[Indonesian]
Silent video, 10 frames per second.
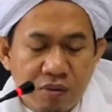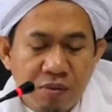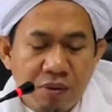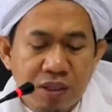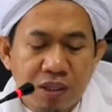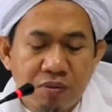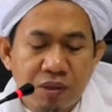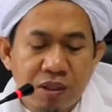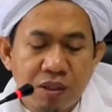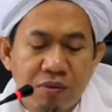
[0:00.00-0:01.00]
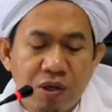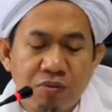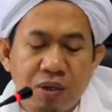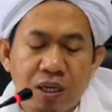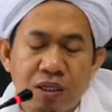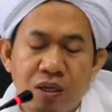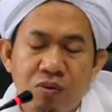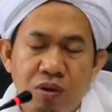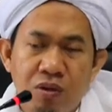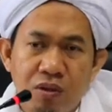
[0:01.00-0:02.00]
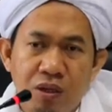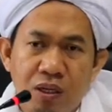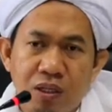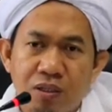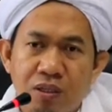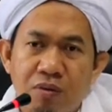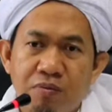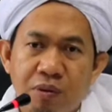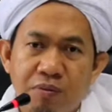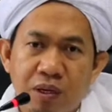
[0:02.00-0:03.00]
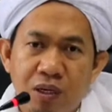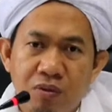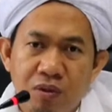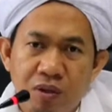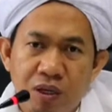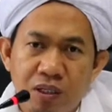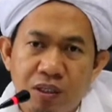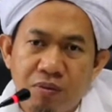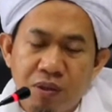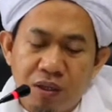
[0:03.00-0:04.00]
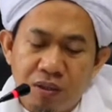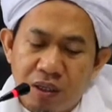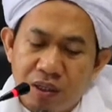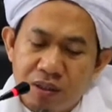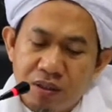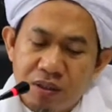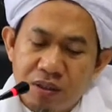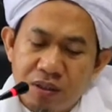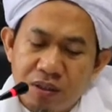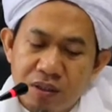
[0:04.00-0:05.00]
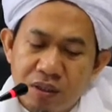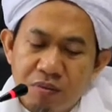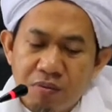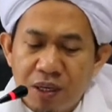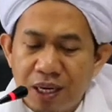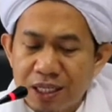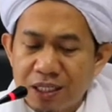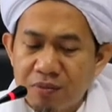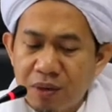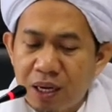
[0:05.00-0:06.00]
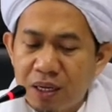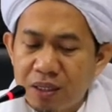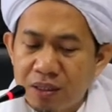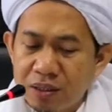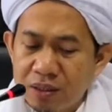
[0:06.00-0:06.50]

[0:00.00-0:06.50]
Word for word: Imam Hasan Basri beliau berkata wallahi sampai pakai wallahi demi Allah ma asbah